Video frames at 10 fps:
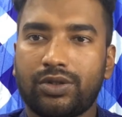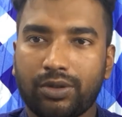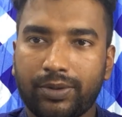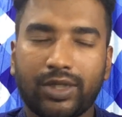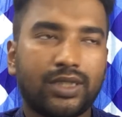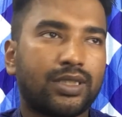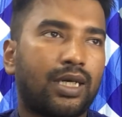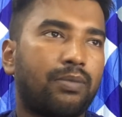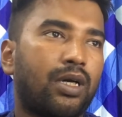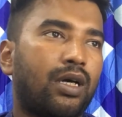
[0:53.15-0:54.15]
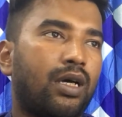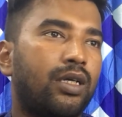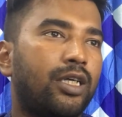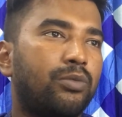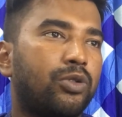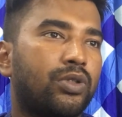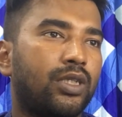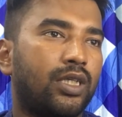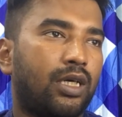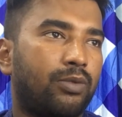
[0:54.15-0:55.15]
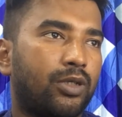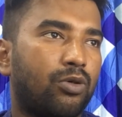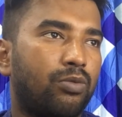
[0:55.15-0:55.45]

তো ভিওর্স আমরা এই মুহূর্তে আমাদের